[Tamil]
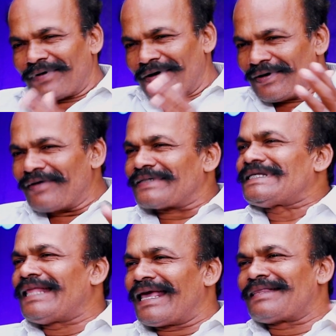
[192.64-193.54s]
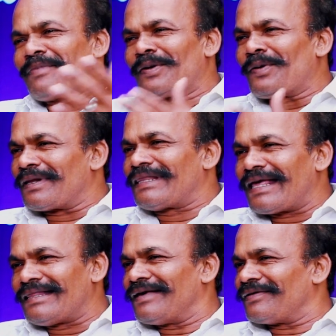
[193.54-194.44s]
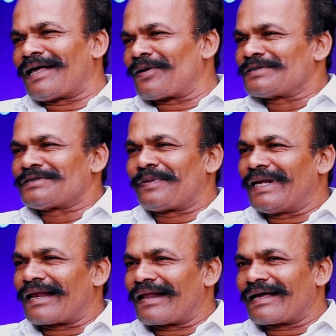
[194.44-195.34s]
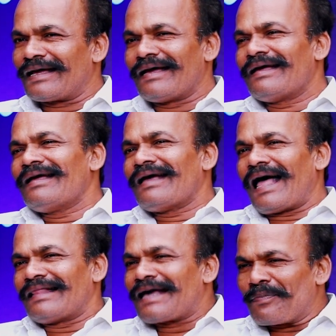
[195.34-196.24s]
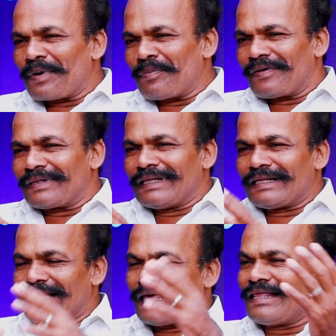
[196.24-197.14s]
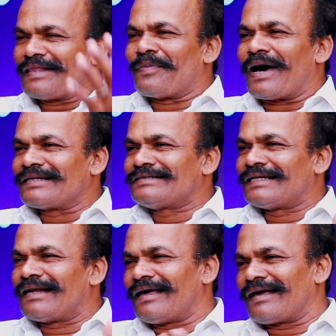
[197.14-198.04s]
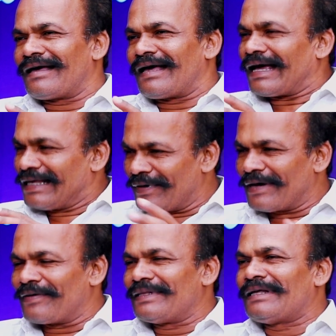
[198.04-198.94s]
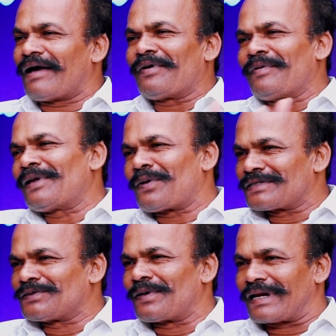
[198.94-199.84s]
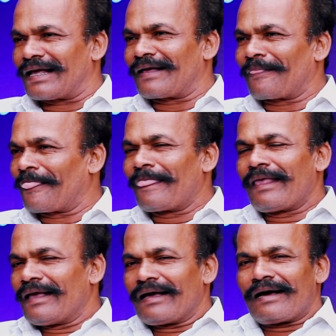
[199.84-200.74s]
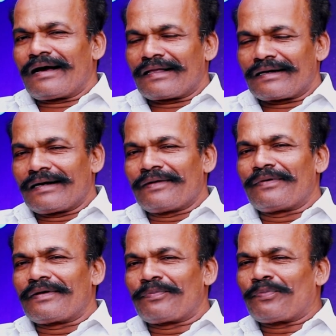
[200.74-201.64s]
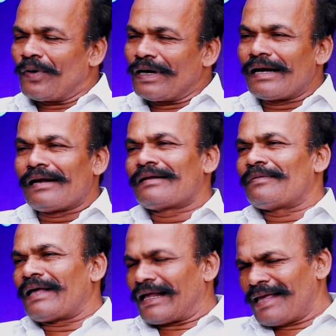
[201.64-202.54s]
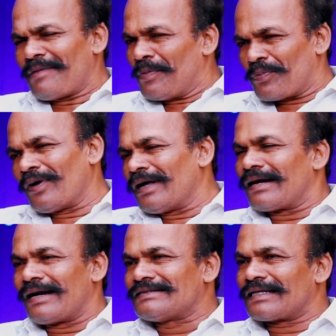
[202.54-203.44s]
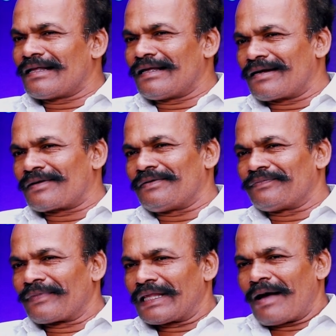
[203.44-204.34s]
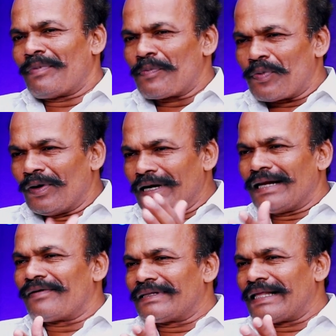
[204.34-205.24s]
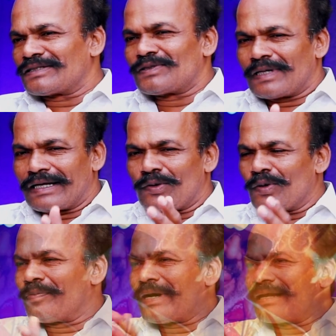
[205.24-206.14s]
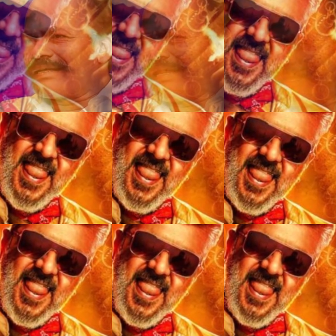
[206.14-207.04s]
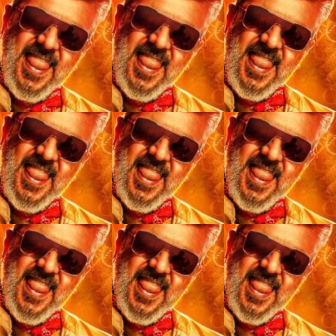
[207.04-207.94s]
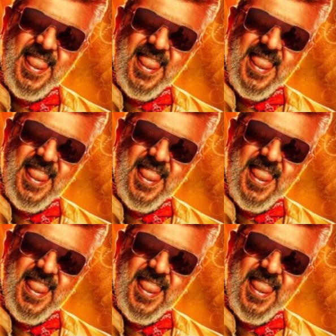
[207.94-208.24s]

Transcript: அவங்க வசதிக்கு ஏற்ற மாதிரி ஒரு தேதியை வந்து அனௌன்ஸ் பண்ணிடுறாங்க அதுக்கப்புறமா வந்து தேதி மாறுச்சுன்னா இவங்க வந்து அவங்க மேல குறை சொல்றாங்க அதனால பொங்கல் அதேமா பொங்கல் ரிலீஸாக தான் இருக்கும் அப்போ பொங்கலுக்கு வந்து ஆக்சுவலாக குட் பேட் அக்லி அந்த படம் தான் ரிலீஸ் ஆகிறதா இருந்தது